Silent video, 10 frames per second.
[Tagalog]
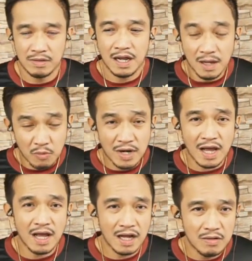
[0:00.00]
Alam mo,
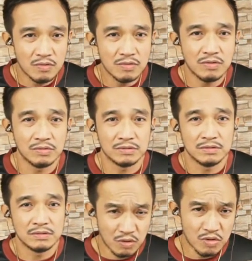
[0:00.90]

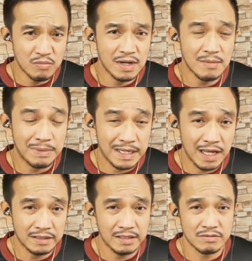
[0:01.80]
nakakalungkot kung yung mga
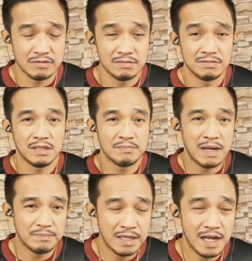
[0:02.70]
panatiko
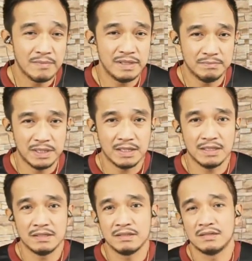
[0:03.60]
nagpapagamit pa rin